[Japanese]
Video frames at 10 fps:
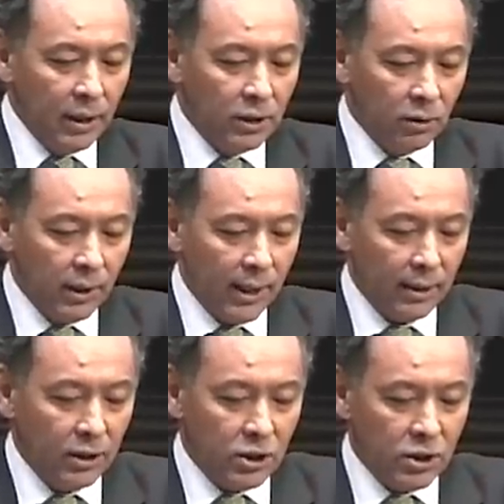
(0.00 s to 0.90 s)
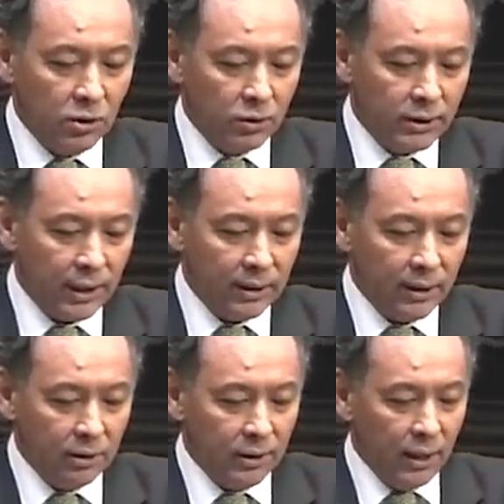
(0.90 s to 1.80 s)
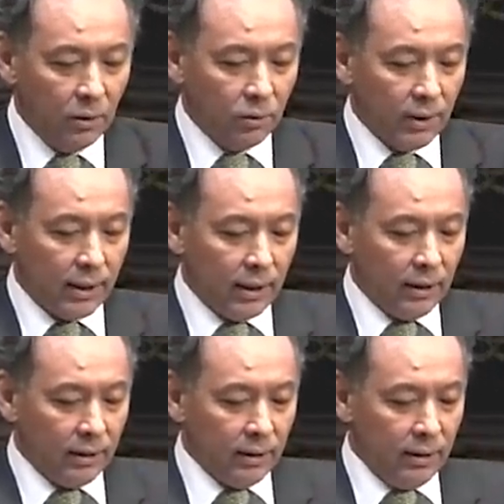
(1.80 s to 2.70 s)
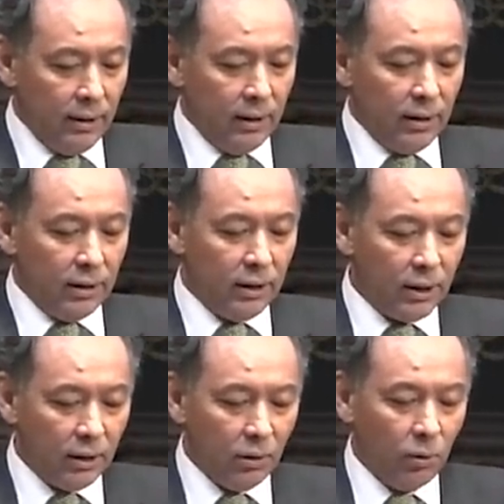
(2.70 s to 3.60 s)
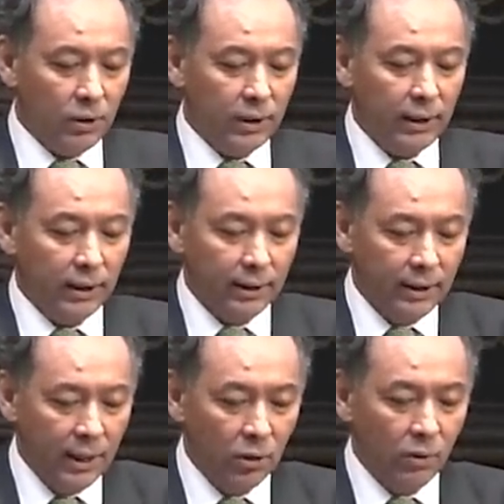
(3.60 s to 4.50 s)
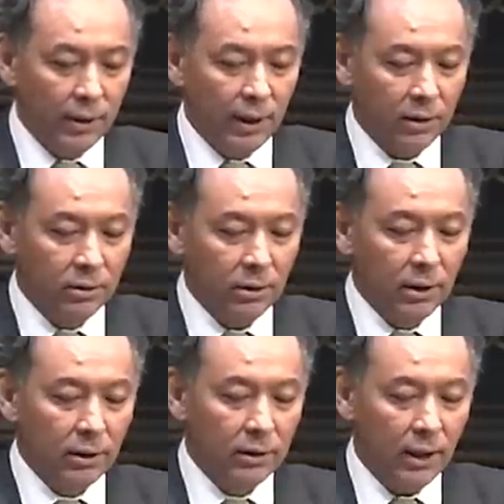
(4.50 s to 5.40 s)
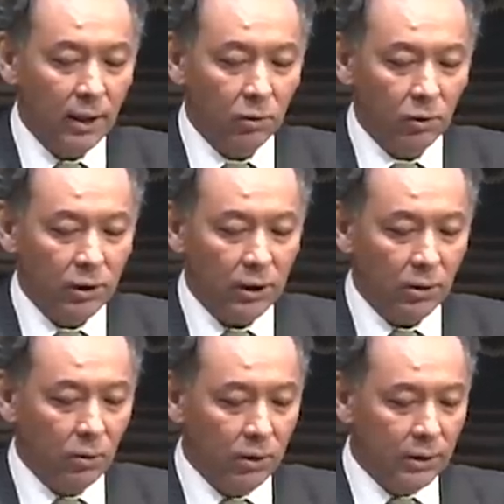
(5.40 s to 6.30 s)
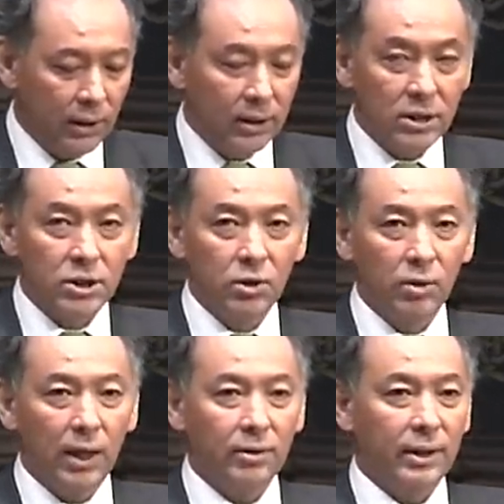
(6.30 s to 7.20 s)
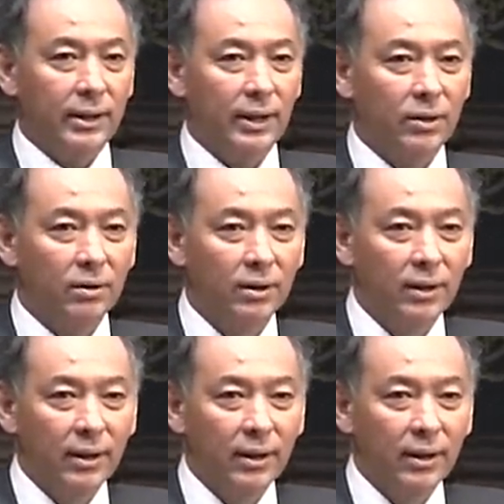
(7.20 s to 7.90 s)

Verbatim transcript: 人が日常使っている言語の中に非論理的な言語はなく言語の非論理的な仕様があるだけだと